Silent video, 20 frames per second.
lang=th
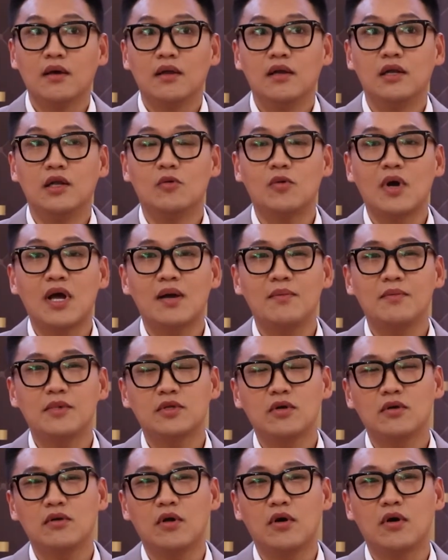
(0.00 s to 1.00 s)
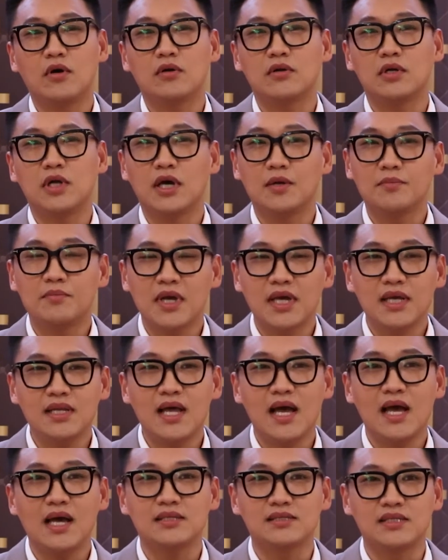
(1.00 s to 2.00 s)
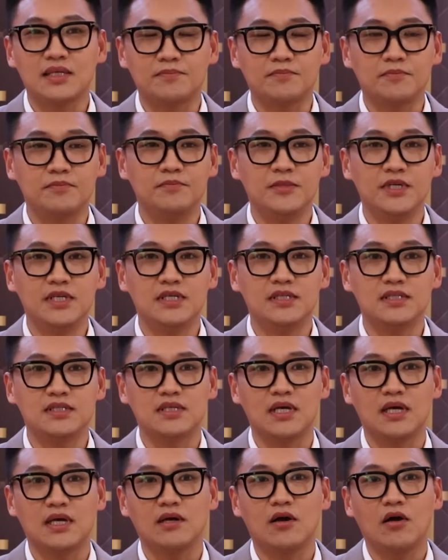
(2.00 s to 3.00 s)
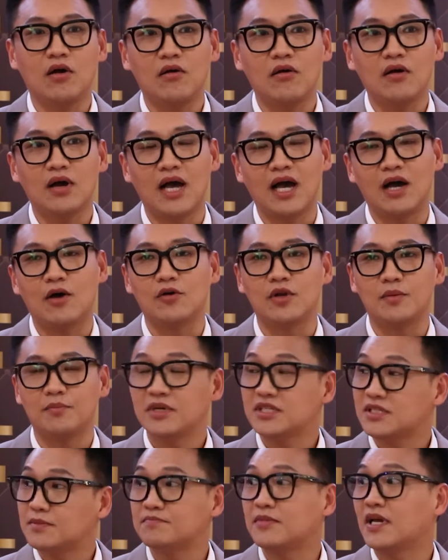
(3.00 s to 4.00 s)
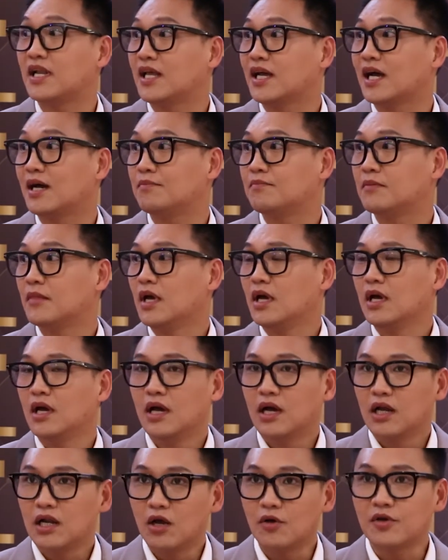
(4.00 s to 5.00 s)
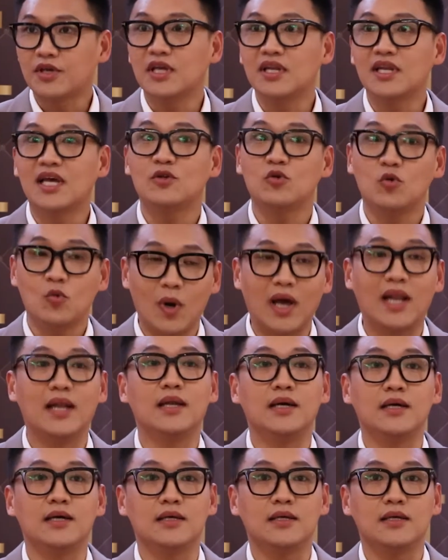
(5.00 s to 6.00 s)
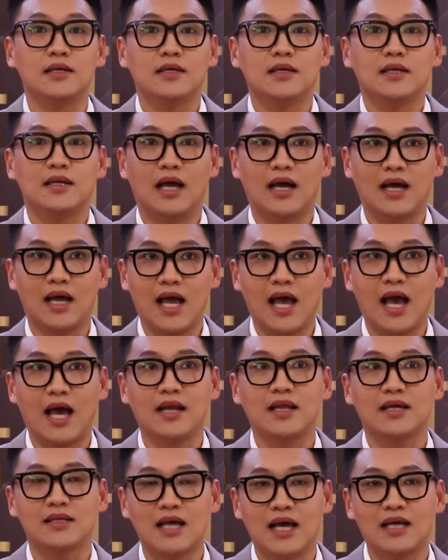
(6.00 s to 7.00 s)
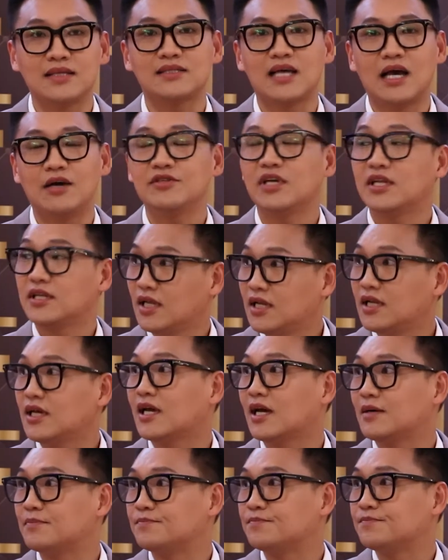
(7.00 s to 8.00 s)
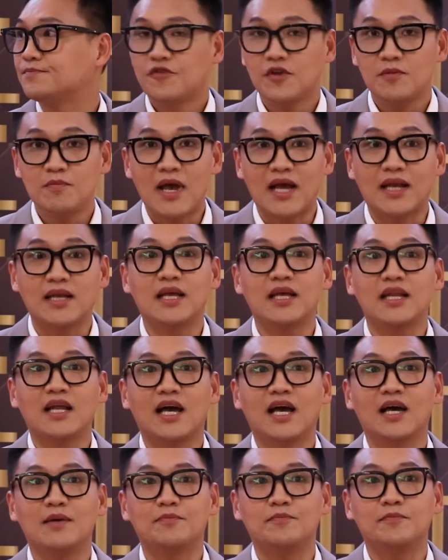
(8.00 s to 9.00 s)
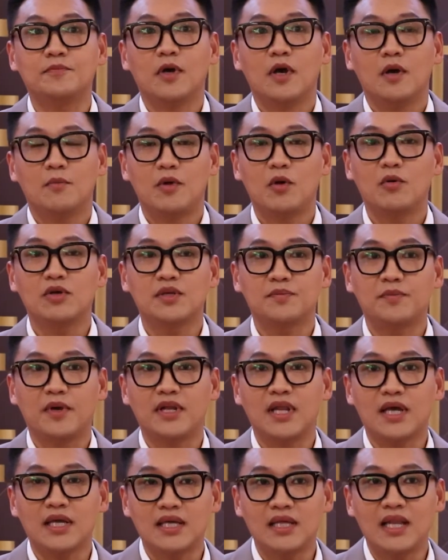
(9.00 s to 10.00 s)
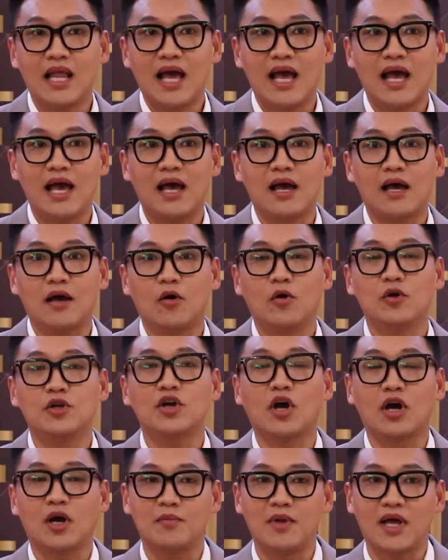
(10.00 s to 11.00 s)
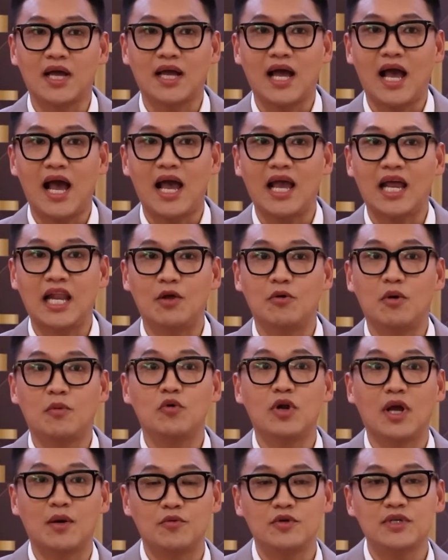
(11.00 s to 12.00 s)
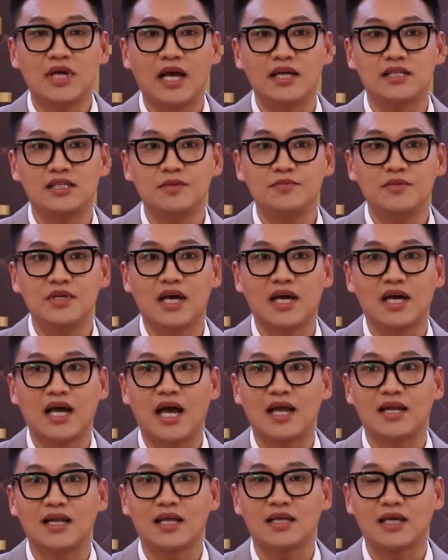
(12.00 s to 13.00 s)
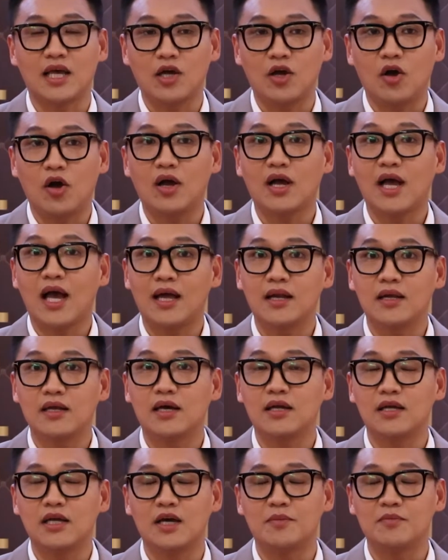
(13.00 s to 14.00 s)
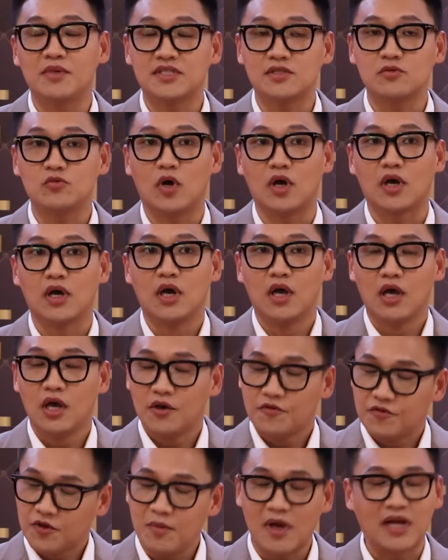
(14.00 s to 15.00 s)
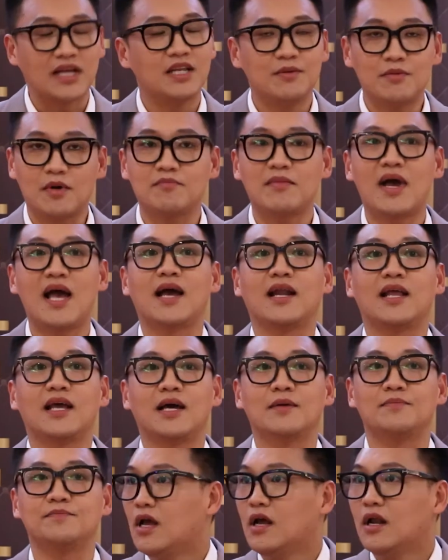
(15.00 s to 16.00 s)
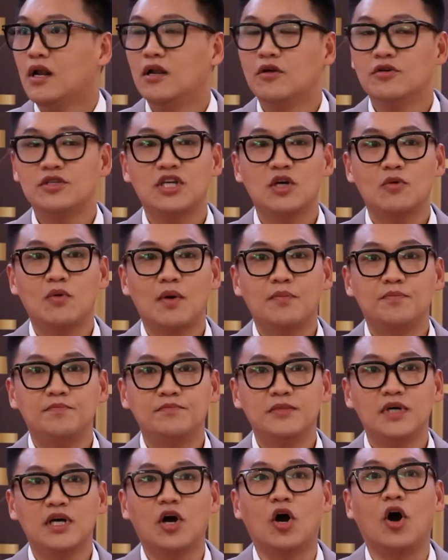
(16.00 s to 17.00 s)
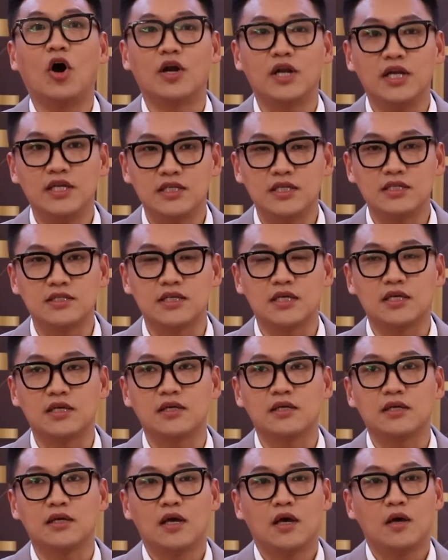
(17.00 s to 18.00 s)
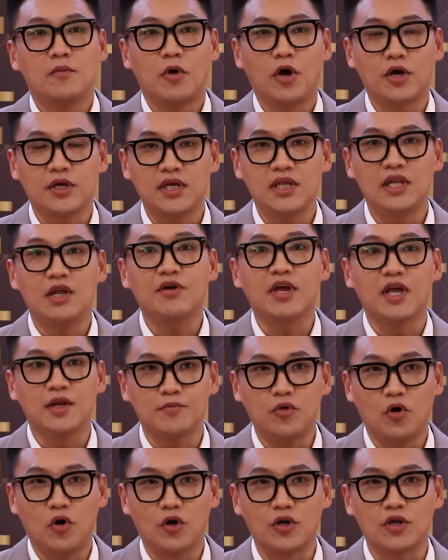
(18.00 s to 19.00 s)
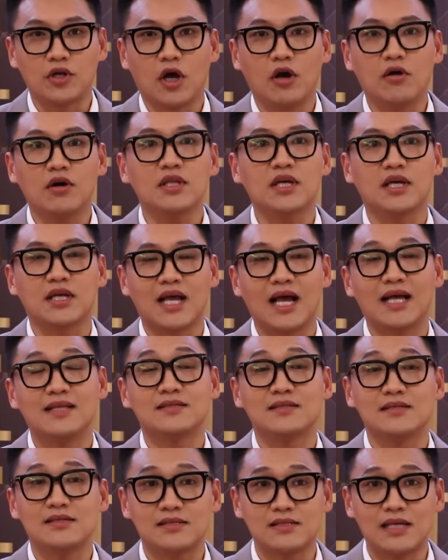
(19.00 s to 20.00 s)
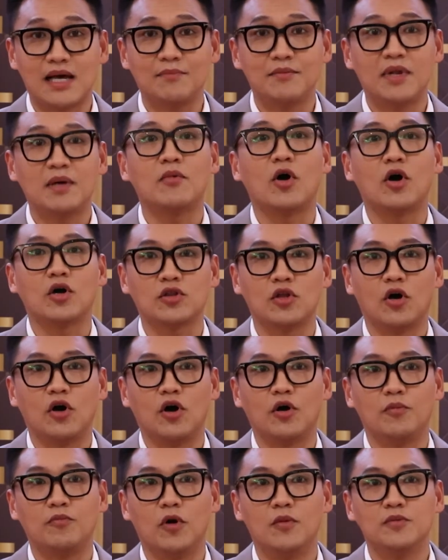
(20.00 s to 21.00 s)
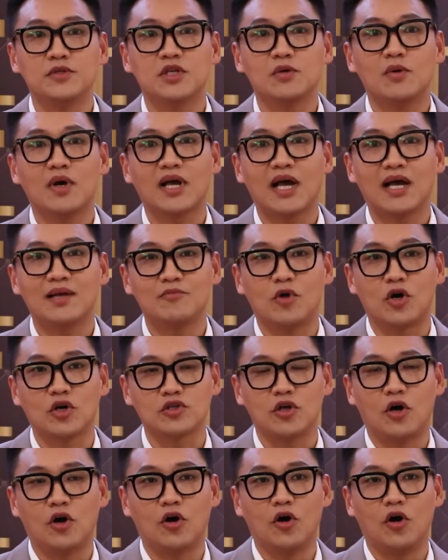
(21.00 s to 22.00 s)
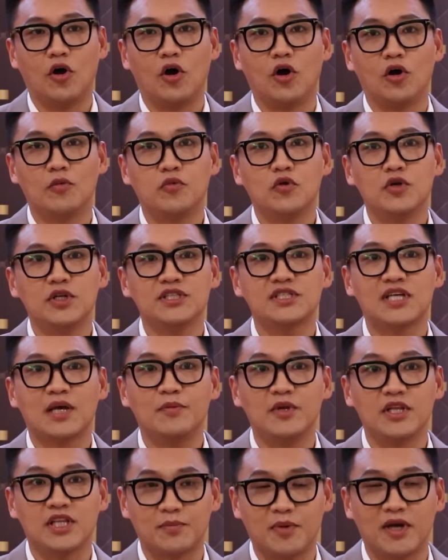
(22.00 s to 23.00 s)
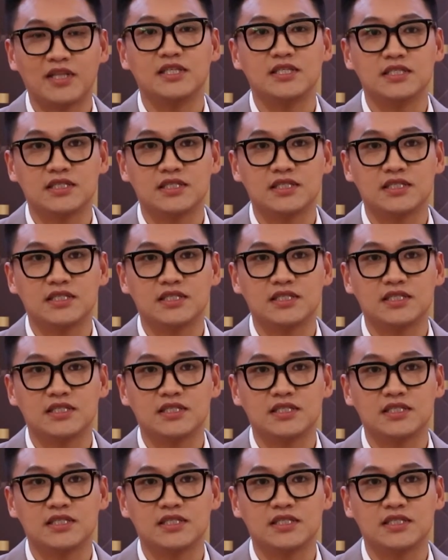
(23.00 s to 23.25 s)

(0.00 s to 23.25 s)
หรือว่าไม่ต้องรอเดินไม่ได้เจ็บมีเสียงข้อเข่าไม่จำเป็นเลยครับ เรากินได้ทุกวันเลยหลังอาหารเนี่ยทานเช้าเย็นได้เลยครับฟีดแบ็ดีนะครับไม่ว่าจะเป็นนักกีฬาคนที่ออกกำลังกาย หรือว่าผู้หลักผู้ใหญ่ที่มีอาการด้านไขข้อการเดินเหินไม่สะดวกฟีดแบ็ดีมากๆเลยครับ เราเชื่อว่าเมื่อของดีจริงๆพอกินแล้วเห็นผลเขาก็จะเกิดการซื้อซ้ำและบอกต่อ ผมเชื่อว่าการบอกต่อของผู้ที่ใช้ผลิตภัณฑ์จ